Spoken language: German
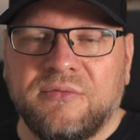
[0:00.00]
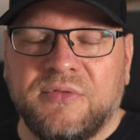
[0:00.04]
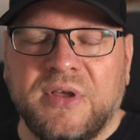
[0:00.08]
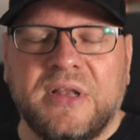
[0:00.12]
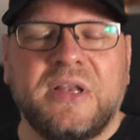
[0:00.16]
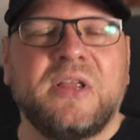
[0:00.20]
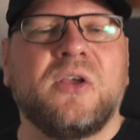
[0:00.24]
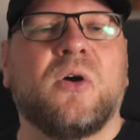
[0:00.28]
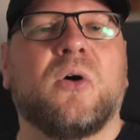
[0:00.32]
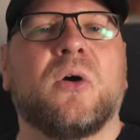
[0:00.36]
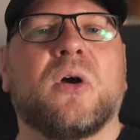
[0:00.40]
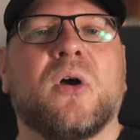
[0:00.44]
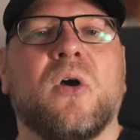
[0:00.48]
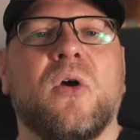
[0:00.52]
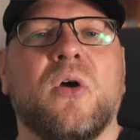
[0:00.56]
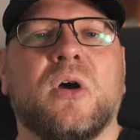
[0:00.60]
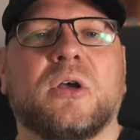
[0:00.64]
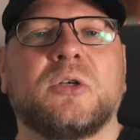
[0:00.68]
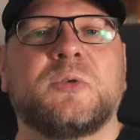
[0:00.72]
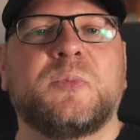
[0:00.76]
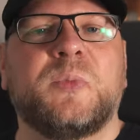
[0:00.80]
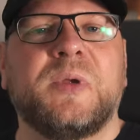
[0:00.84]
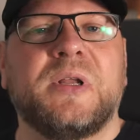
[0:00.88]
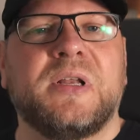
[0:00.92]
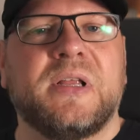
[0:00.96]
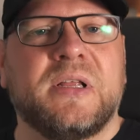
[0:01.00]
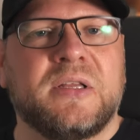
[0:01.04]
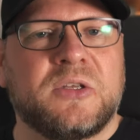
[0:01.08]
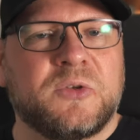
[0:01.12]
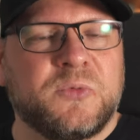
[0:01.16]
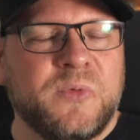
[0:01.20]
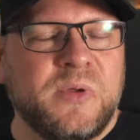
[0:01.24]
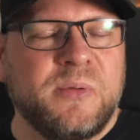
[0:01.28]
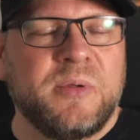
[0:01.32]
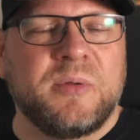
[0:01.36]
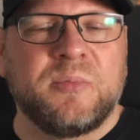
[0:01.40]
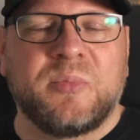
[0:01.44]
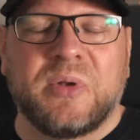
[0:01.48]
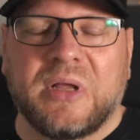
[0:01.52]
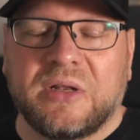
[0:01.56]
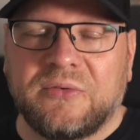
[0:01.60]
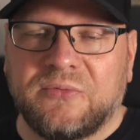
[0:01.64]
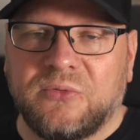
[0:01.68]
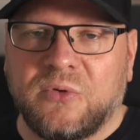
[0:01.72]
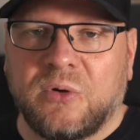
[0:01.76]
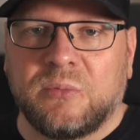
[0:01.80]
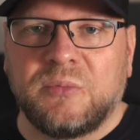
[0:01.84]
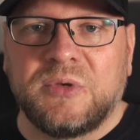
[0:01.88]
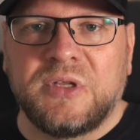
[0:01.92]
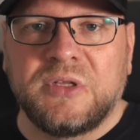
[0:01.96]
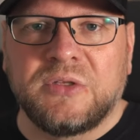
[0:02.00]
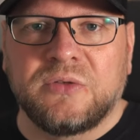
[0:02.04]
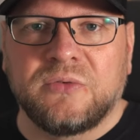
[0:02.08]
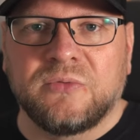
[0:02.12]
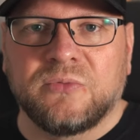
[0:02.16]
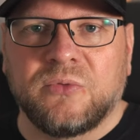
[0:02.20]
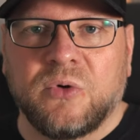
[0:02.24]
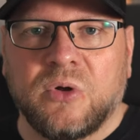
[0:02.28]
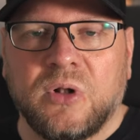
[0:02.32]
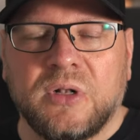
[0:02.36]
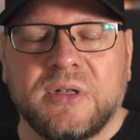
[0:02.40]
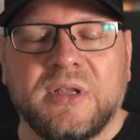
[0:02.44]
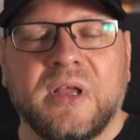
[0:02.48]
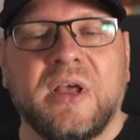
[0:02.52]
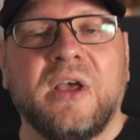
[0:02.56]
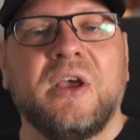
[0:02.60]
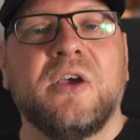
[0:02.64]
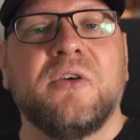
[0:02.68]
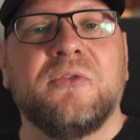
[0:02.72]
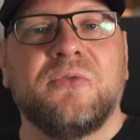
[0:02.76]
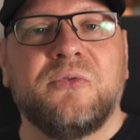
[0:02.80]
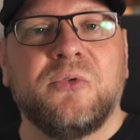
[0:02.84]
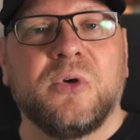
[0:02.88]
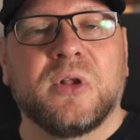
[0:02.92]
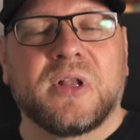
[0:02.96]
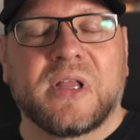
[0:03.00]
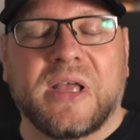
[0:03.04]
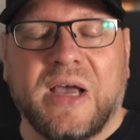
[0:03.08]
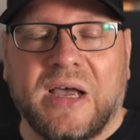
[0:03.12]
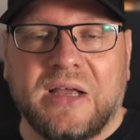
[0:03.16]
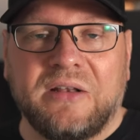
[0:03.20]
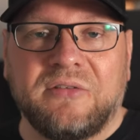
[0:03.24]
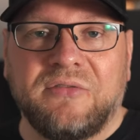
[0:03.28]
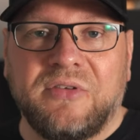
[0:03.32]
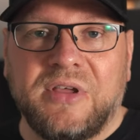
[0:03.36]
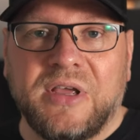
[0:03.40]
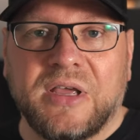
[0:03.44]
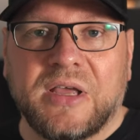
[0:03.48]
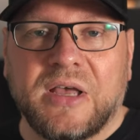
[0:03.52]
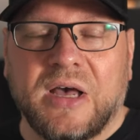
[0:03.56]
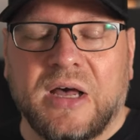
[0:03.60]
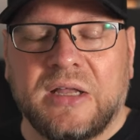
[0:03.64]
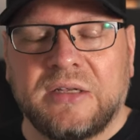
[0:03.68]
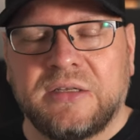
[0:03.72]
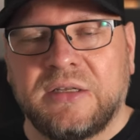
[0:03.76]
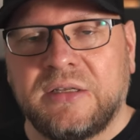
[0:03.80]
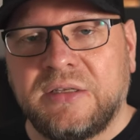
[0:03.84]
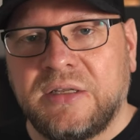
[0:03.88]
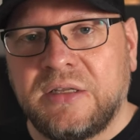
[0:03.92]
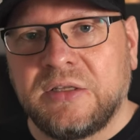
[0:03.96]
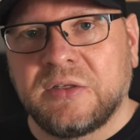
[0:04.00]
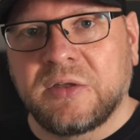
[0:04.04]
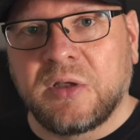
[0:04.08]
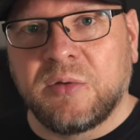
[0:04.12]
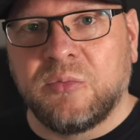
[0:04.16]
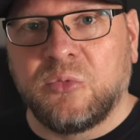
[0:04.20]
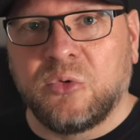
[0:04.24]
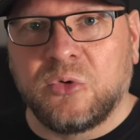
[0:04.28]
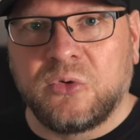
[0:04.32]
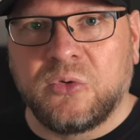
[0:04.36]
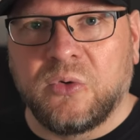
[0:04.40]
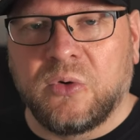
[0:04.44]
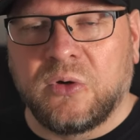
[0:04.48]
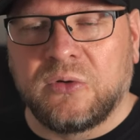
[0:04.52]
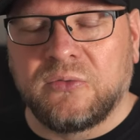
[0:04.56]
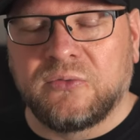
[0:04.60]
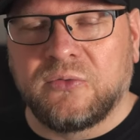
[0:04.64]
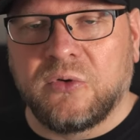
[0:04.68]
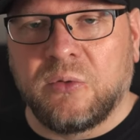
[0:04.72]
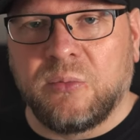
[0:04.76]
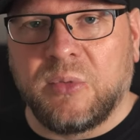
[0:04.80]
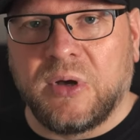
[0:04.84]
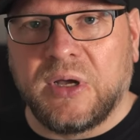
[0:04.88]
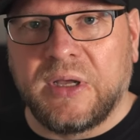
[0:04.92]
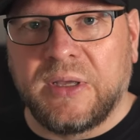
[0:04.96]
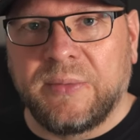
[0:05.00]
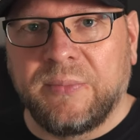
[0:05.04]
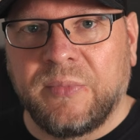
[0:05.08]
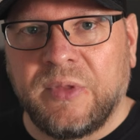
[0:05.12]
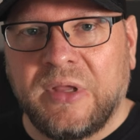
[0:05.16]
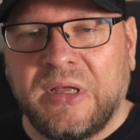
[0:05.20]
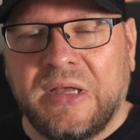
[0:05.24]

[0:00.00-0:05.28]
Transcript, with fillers: Wenn ihr eure Hörspiele in Streaming-Plattformen listen wollt, führt kein Weg an den Distributoren vorbei.